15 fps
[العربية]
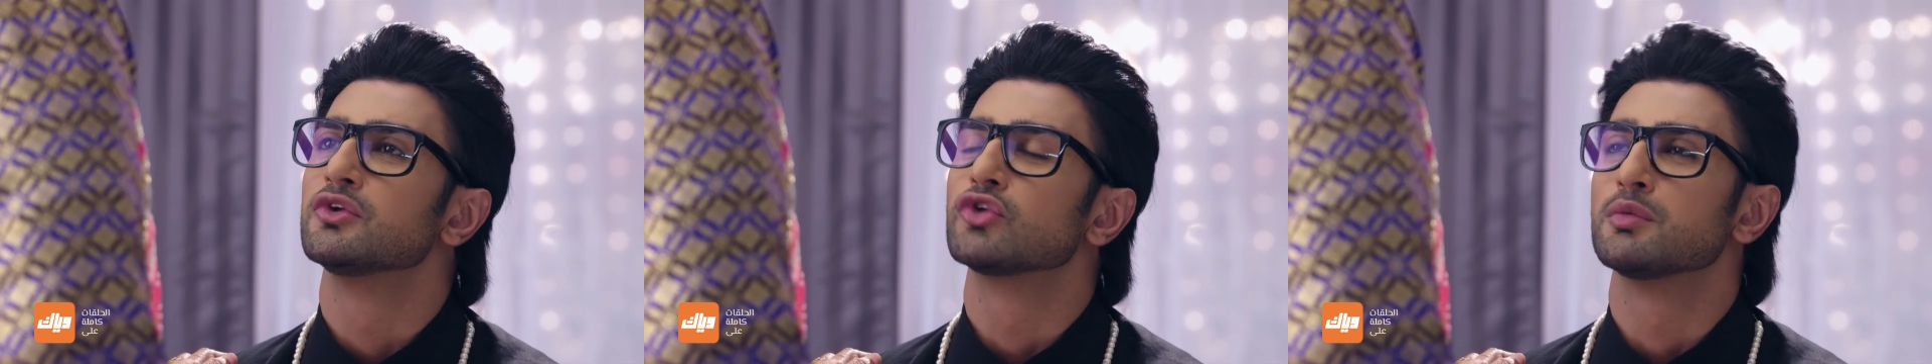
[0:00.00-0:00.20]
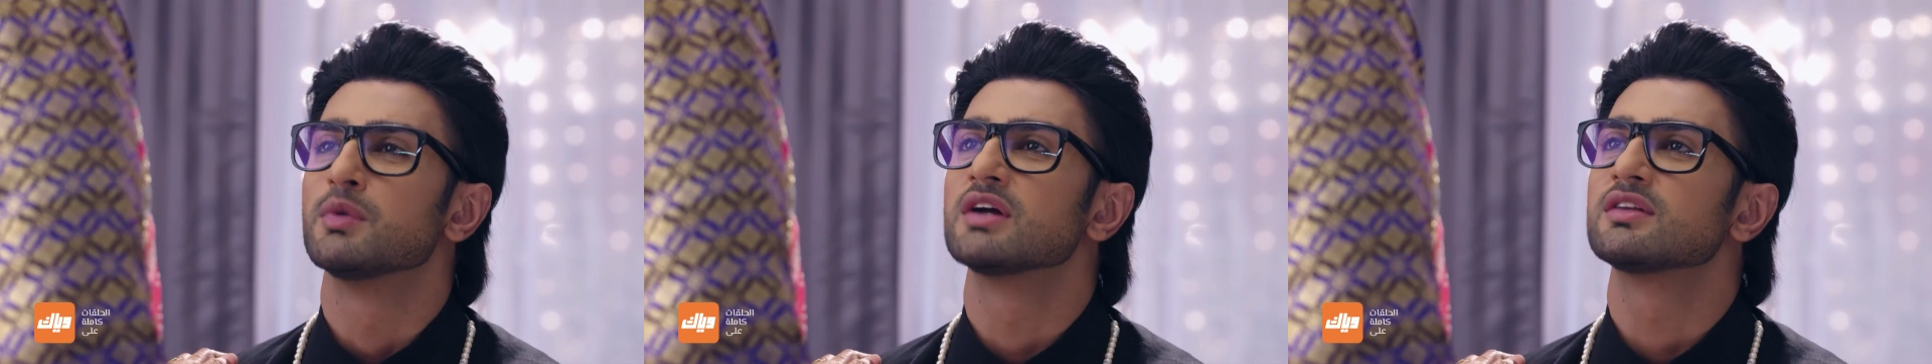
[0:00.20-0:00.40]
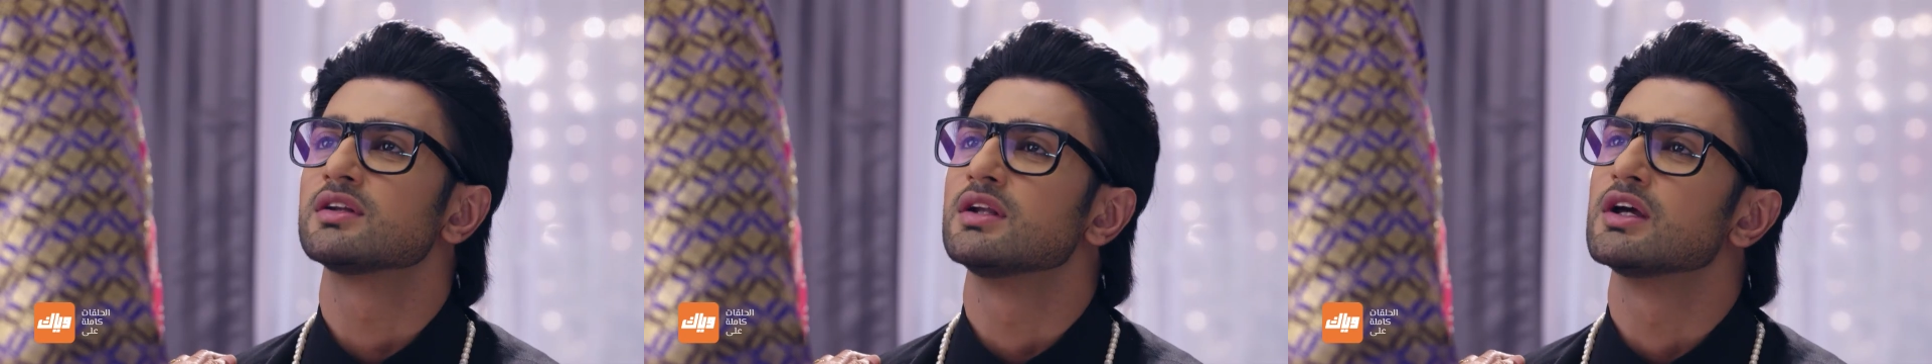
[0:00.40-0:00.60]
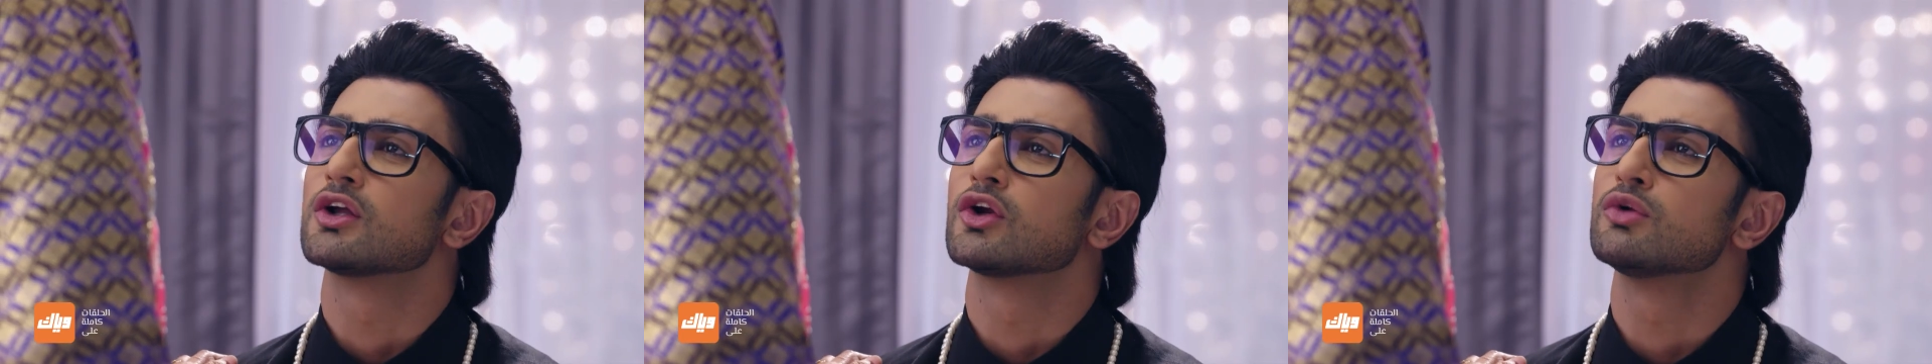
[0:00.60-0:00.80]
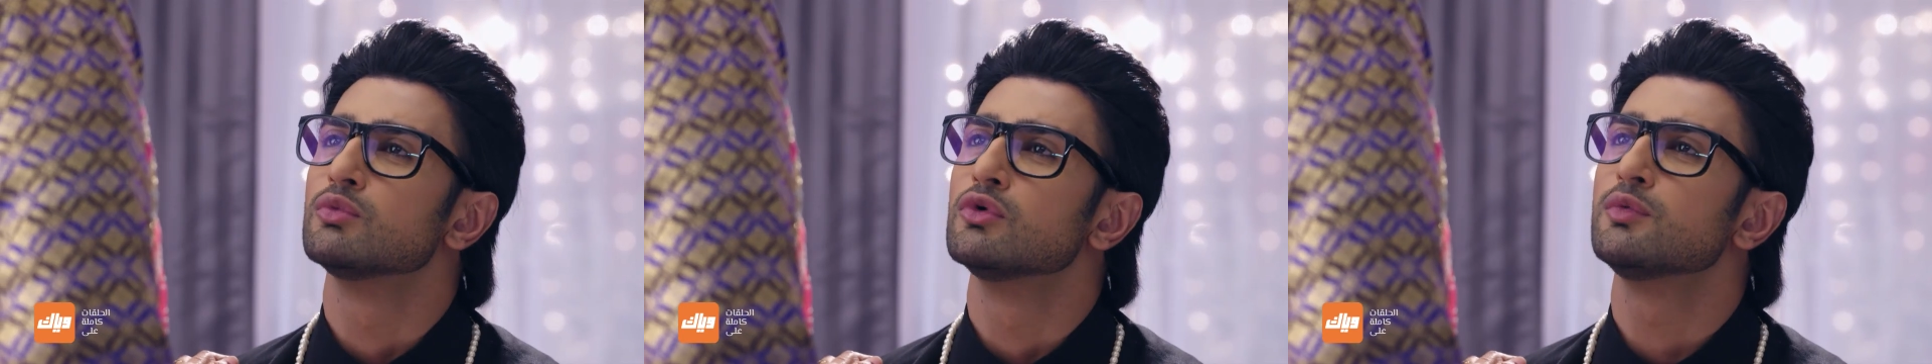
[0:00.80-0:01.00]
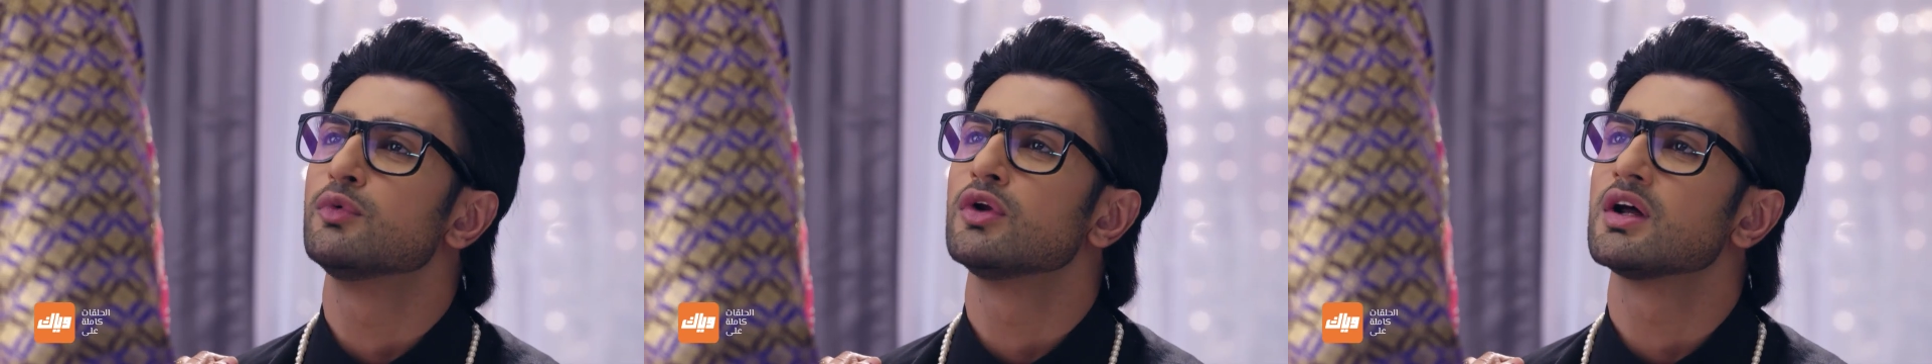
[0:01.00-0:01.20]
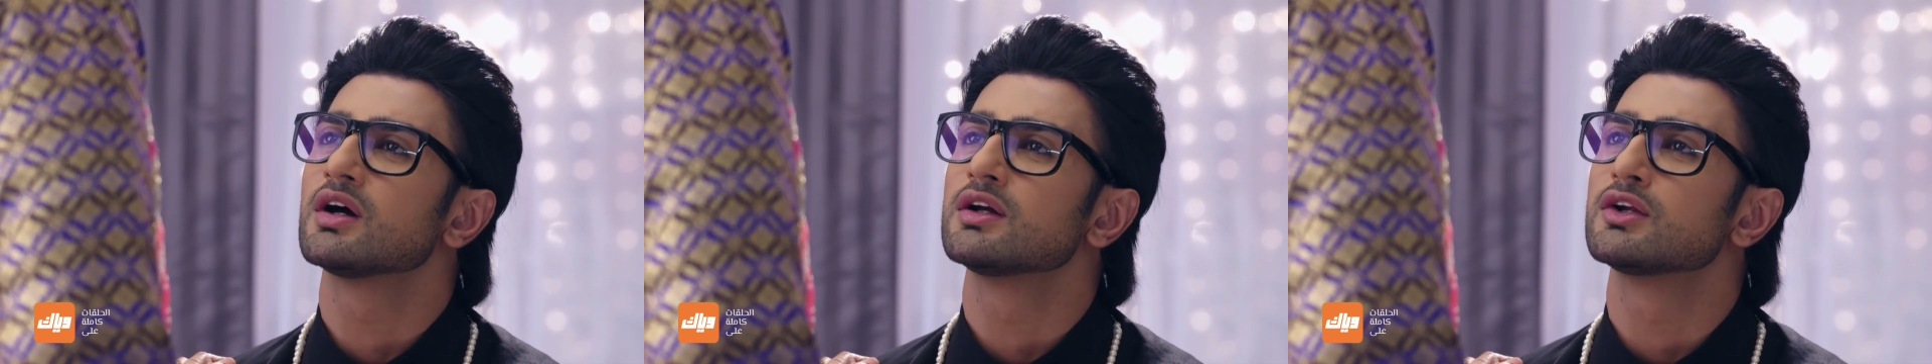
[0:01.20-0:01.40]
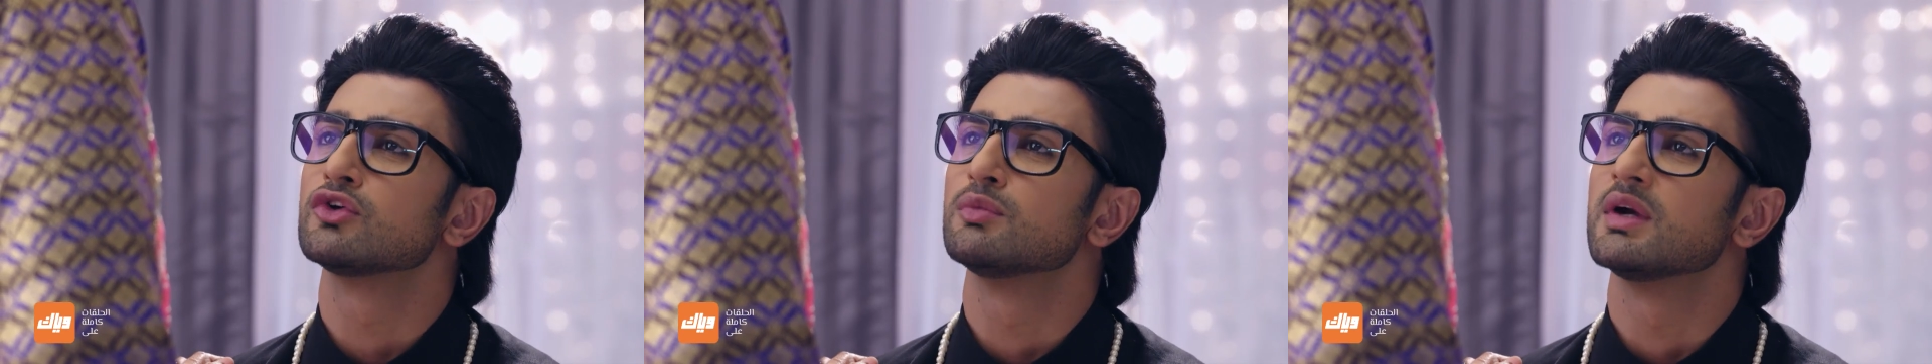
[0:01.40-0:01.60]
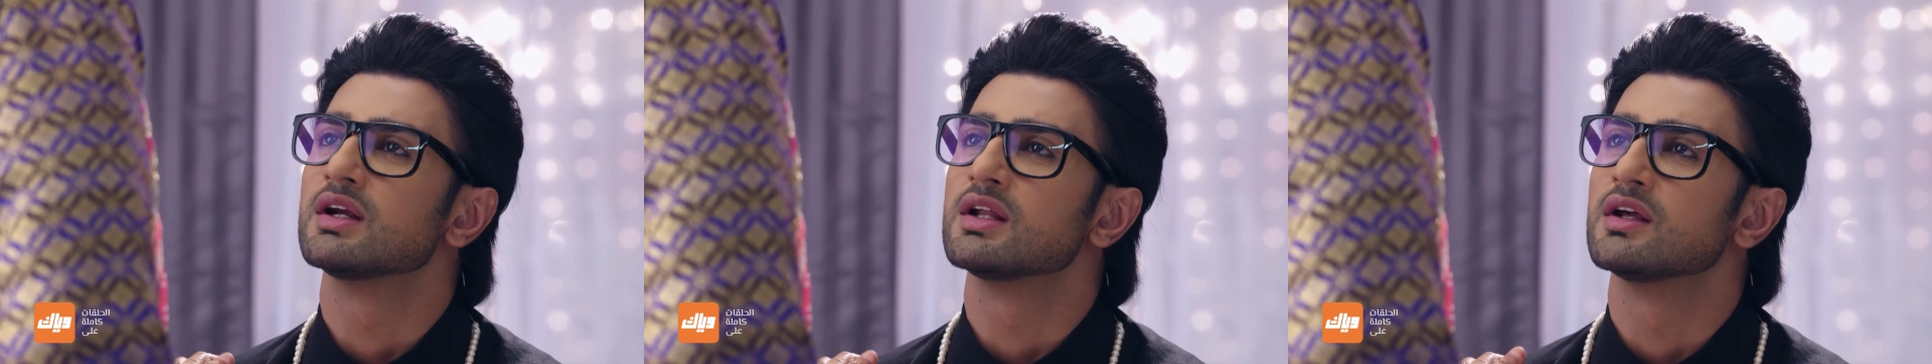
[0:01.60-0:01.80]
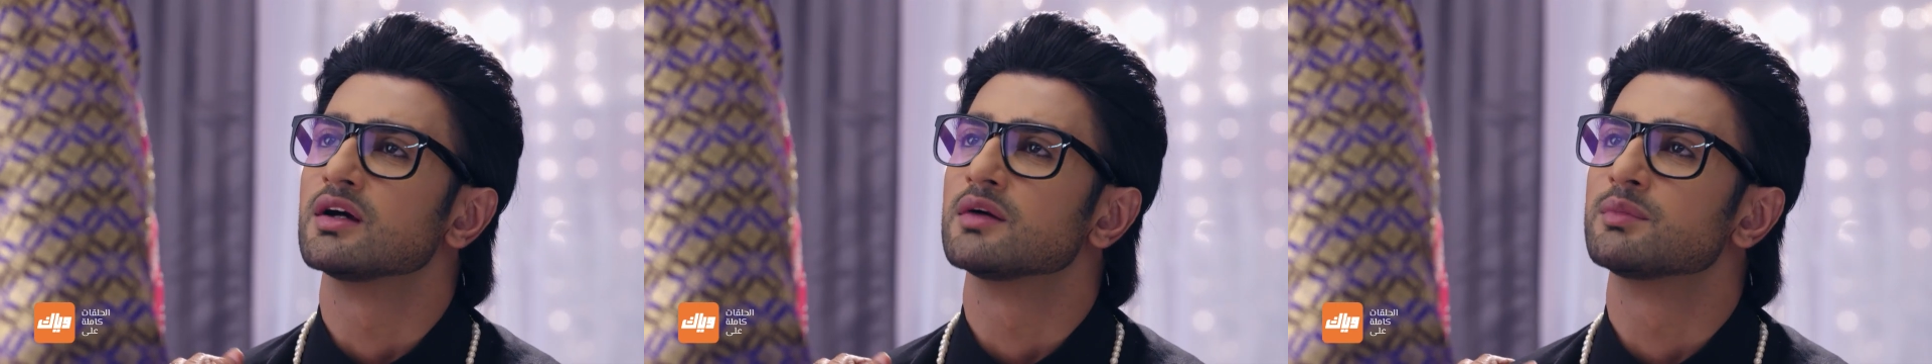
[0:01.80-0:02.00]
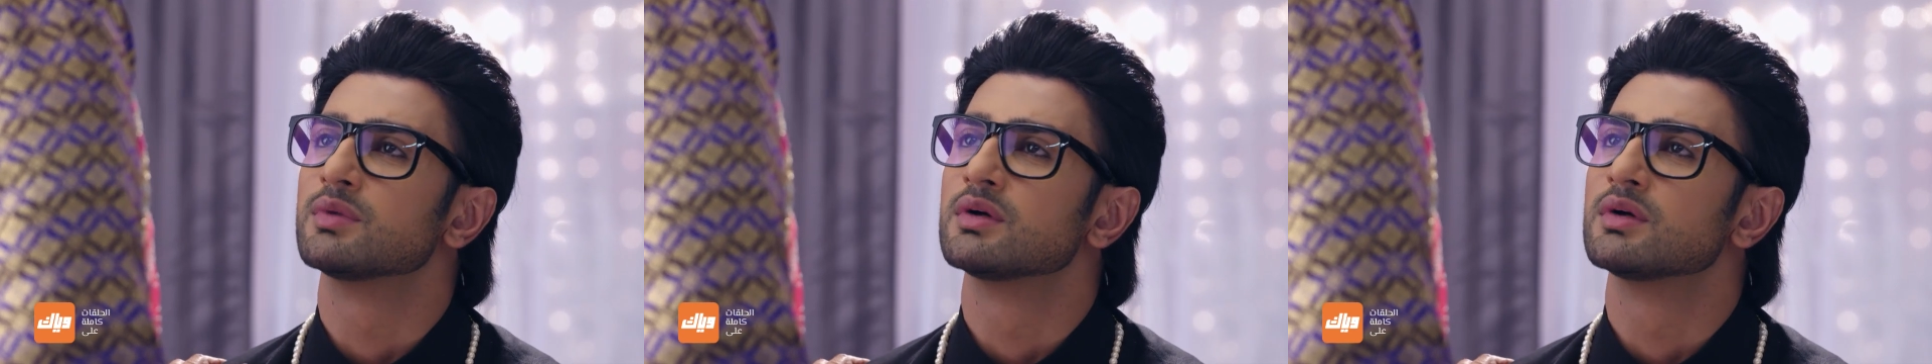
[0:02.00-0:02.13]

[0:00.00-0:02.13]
ومن الصبح الحزن بعيونك وبوشك